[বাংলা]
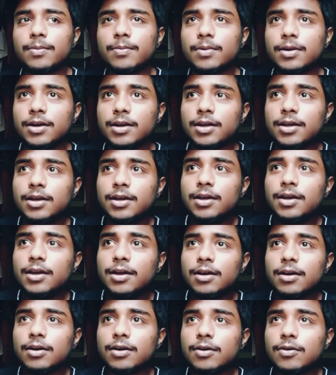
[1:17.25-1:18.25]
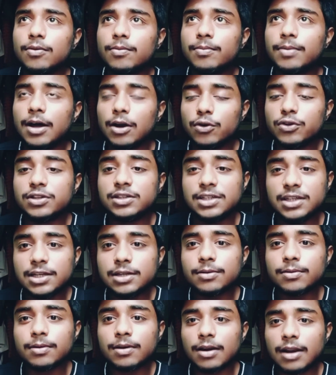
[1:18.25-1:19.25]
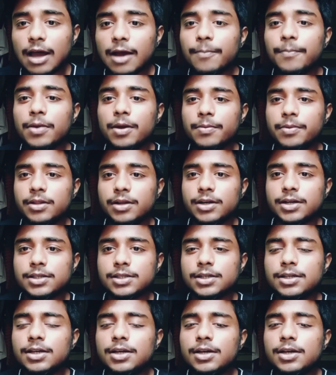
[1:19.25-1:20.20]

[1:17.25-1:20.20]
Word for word: মানে ভালো জিনিস লাগবে আমাদের কাছে